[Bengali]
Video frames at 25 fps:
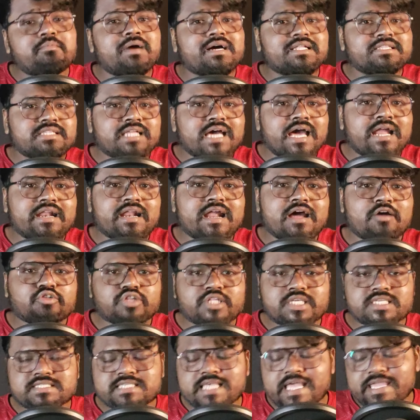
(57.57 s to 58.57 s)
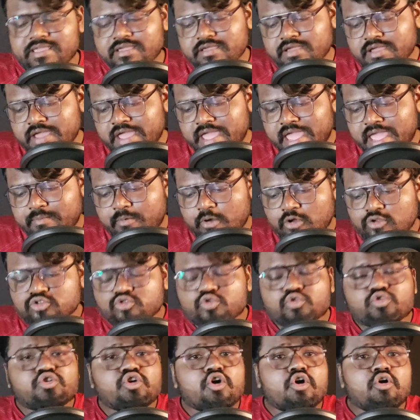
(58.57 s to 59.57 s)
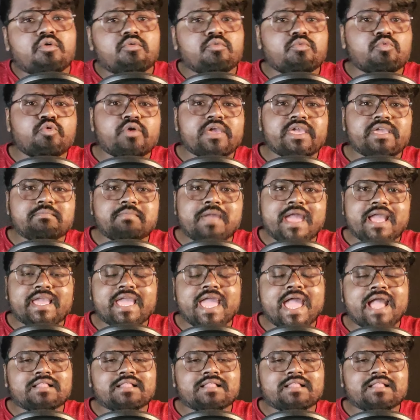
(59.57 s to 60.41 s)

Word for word: মন্দার রাও দেসাই এবং দুটো উইং ব্যাকে